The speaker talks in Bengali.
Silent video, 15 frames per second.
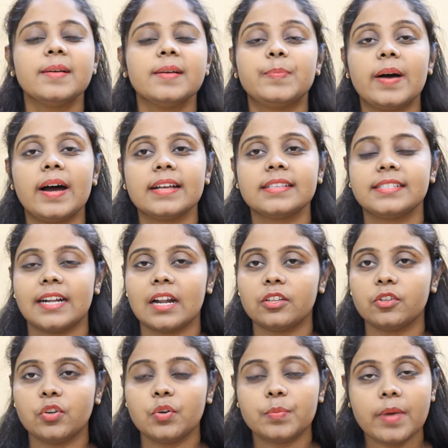বা যারা
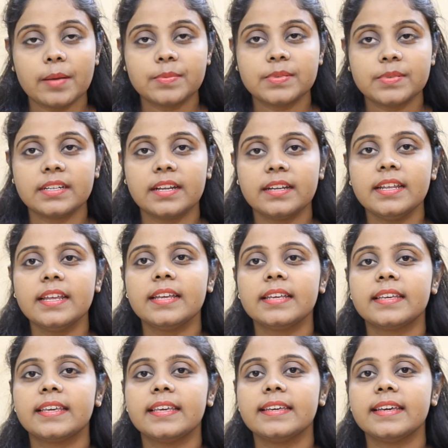ধরুন ভাবছিলেন
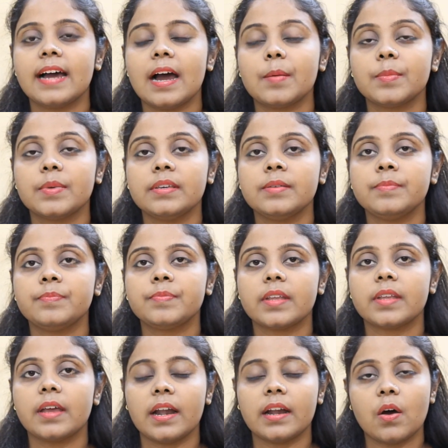কি আমি
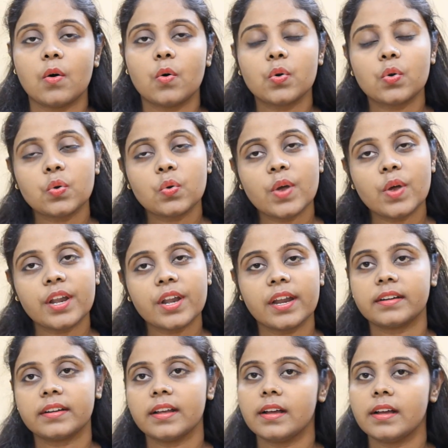অন্য আর
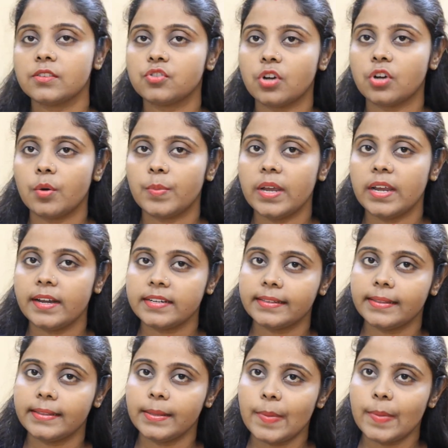একটা জব এর
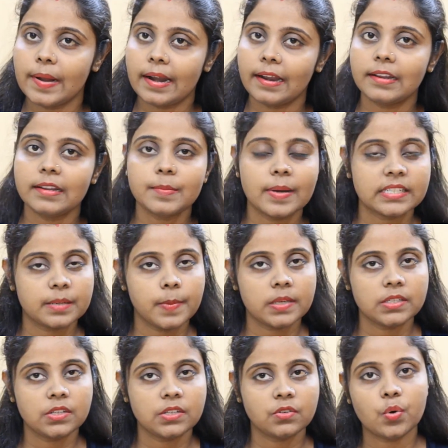সাথে প্যারালালি
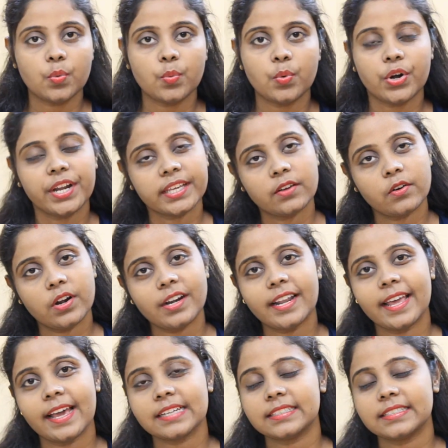পাশাপাশি করব অনেকে করেন
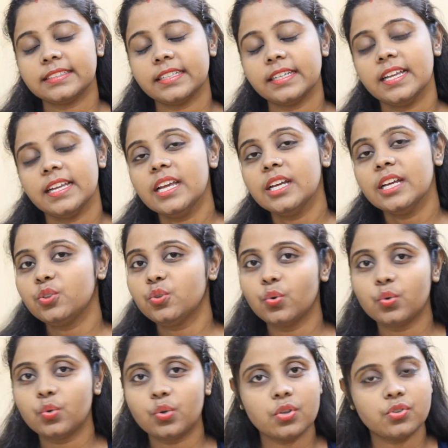একসাথে
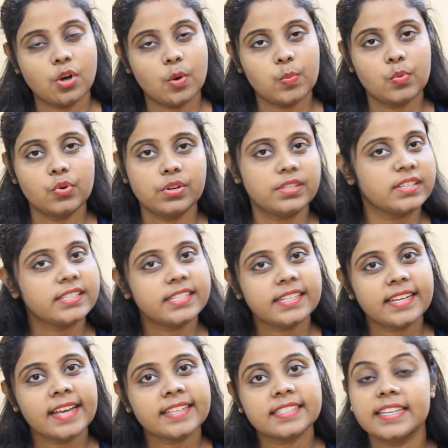দুটো জব করছে
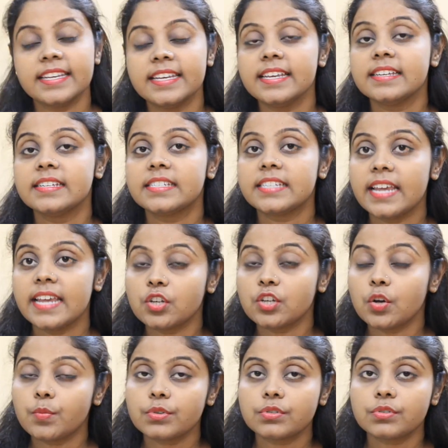ঠিক আছে সেই
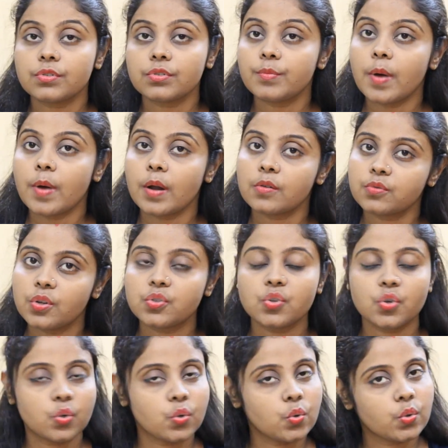সমস্ত মানুষদের
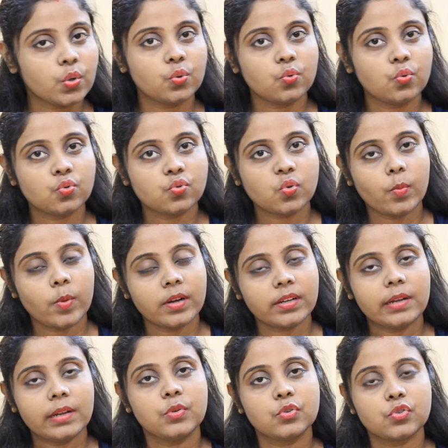জন্য কিন্তু
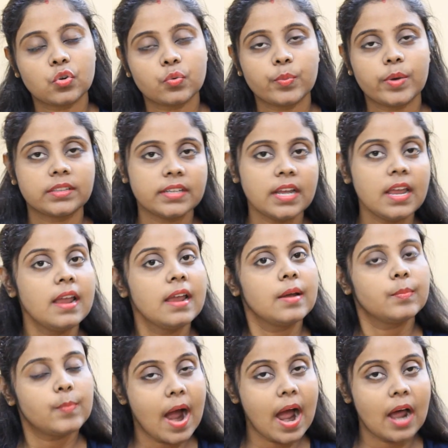সময়টা ভীষণ মাত্রায়
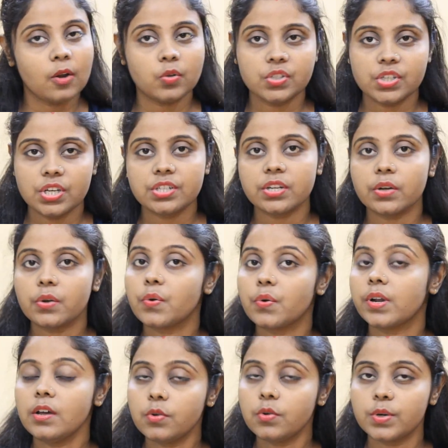ভালো চেষ্টা
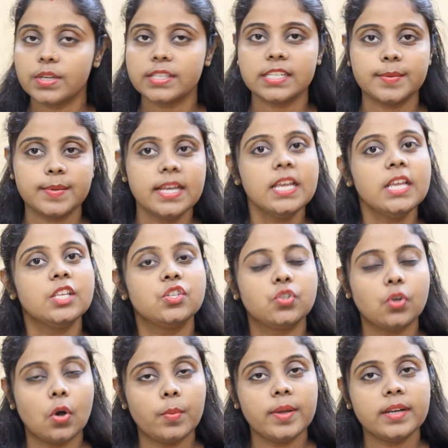করলে হয়ে যাবে
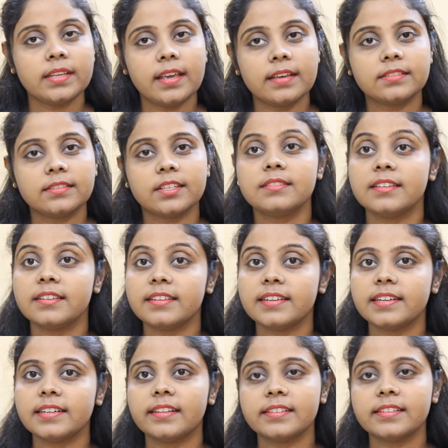জবের ক্ষেত্রে
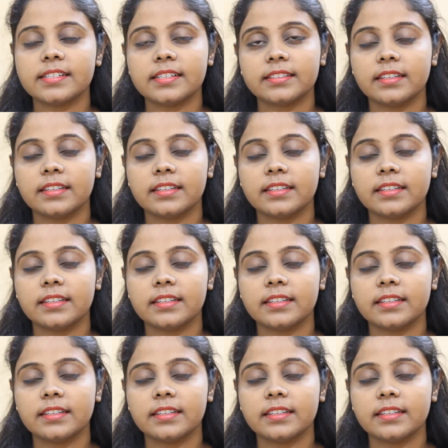সিনিয়রদের সাথে